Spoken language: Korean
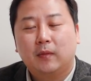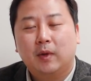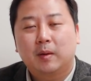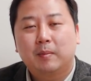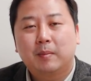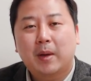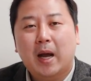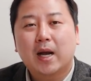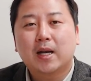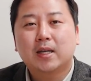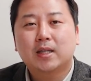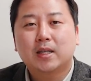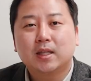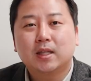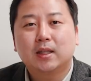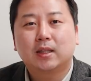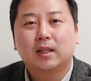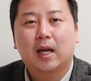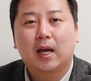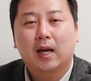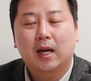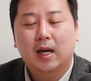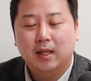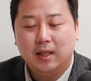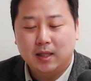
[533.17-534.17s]
망신을
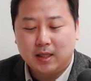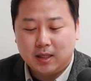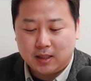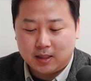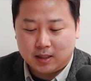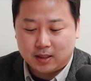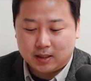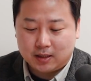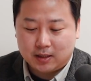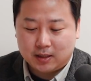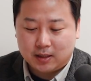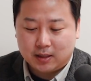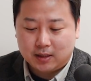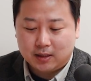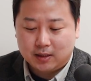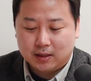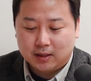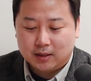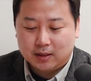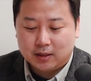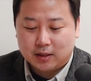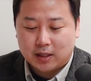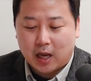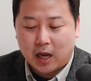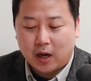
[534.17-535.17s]
당하니
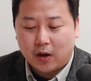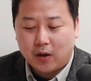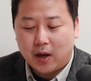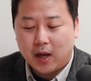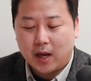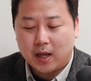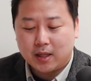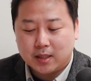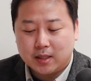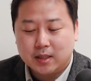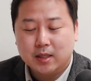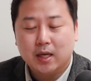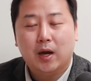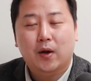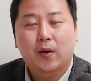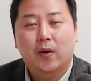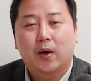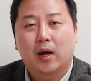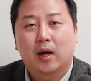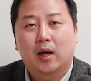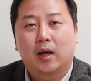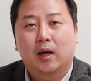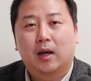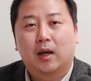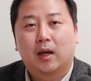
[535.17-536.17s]
사과 아닌
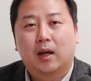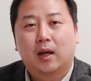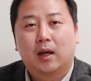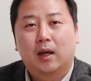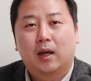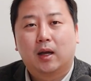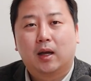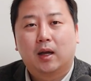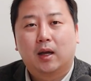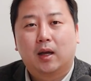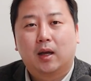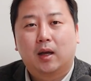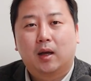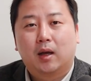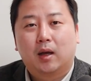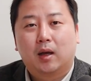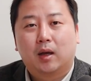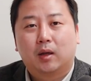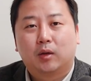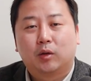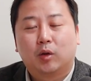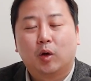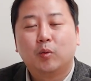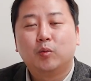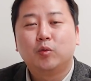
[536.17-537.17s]
사과.
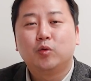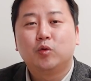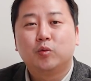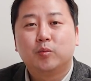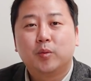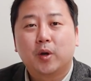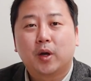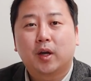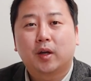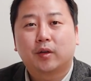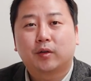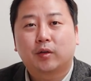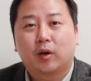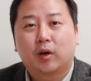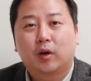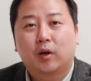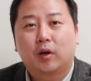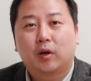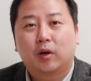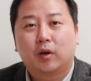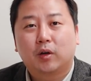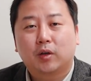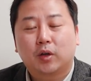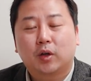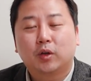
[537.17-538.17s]
너무
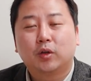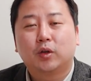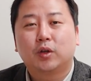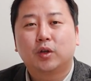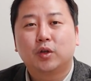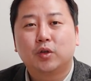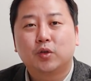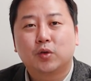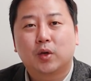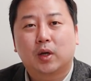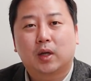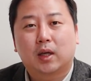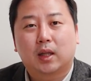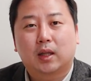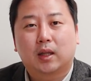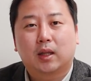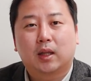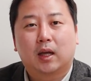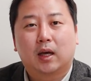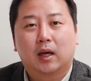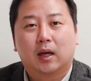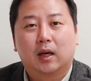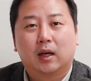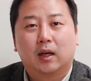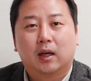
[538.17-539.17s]
유명해서 현역인 줄
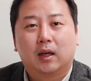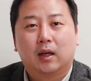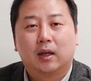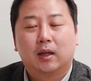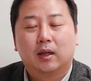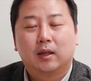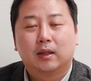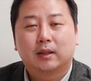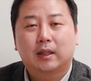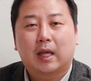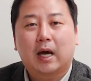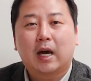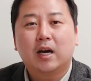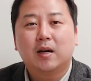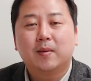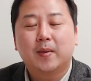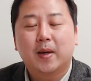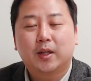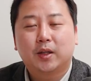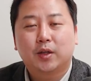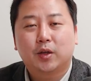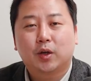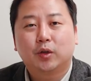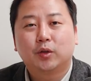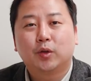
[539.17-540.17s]
알았다.
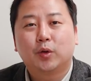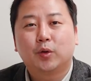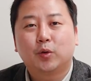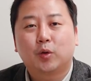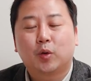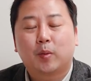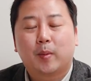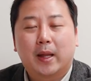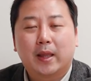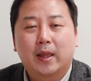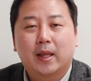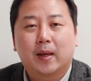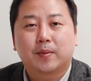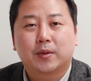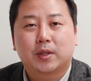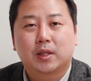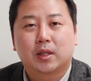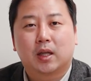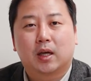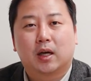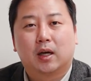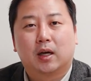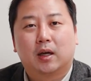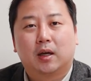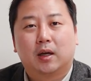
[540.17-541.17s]
다음에는 현역으로
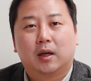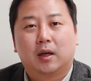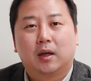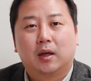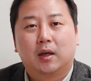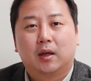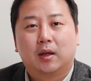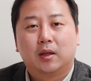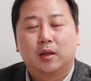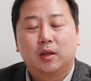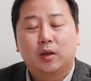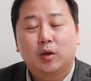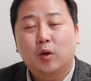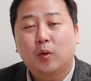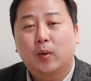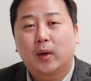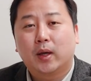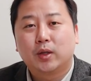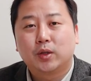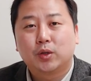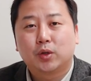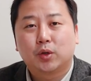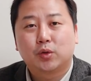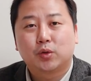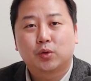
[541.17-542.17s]
만납시다. 이거
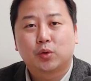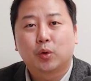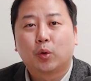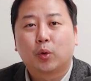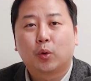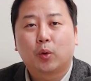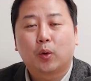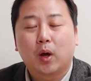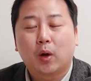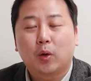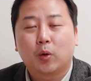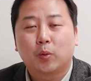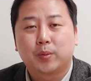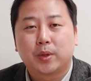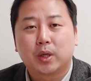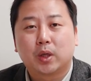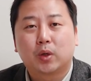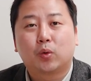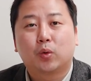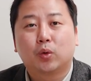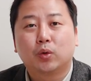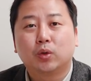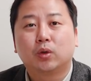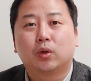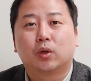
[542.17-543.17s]
완전 조롱하고
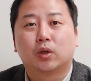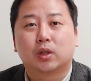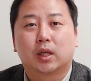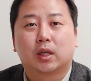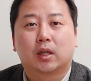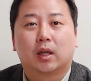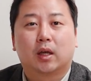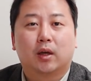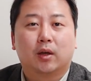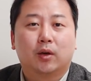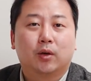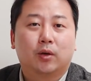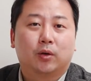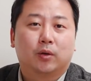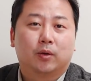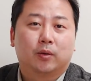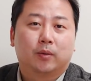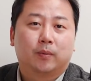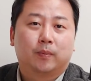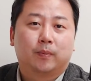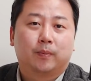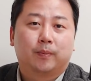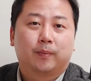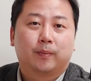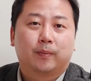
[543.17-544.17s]
비꼬는 거잖아요.
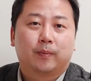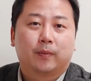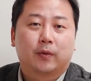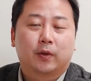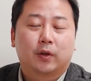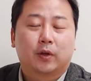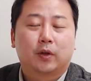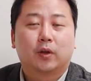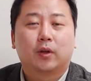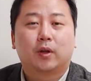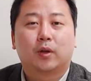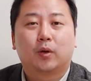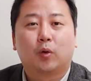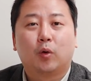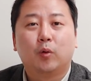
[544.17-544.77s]
그런데